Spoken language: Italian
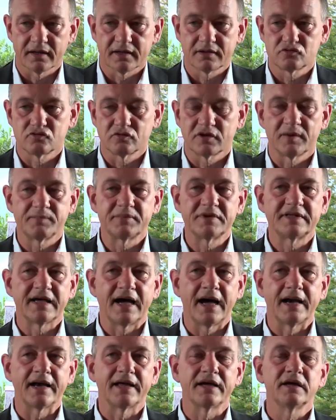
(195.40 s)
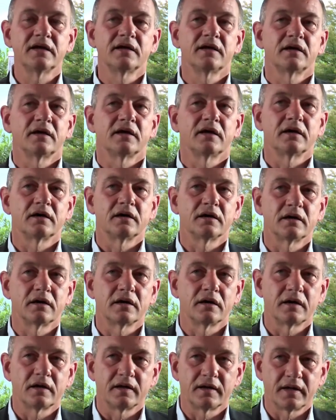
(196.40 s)
sul capitale
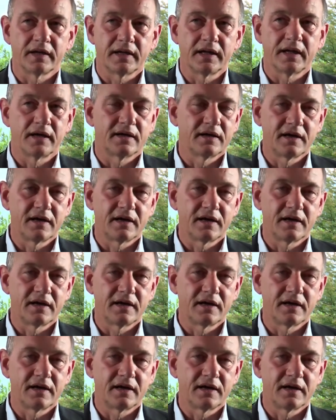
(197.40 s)
e